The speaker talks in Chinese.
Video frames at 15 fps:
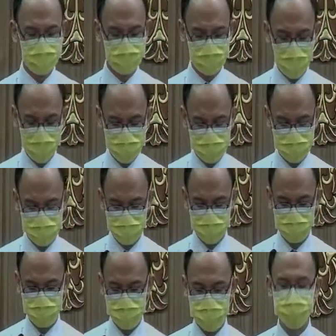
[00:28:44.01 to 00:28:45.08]
当时这个
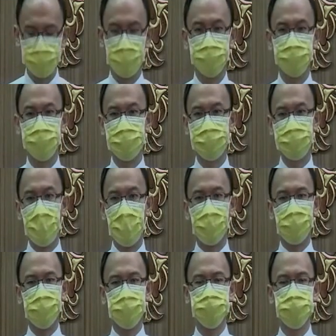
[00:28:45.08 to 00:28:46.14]
舰长就下令，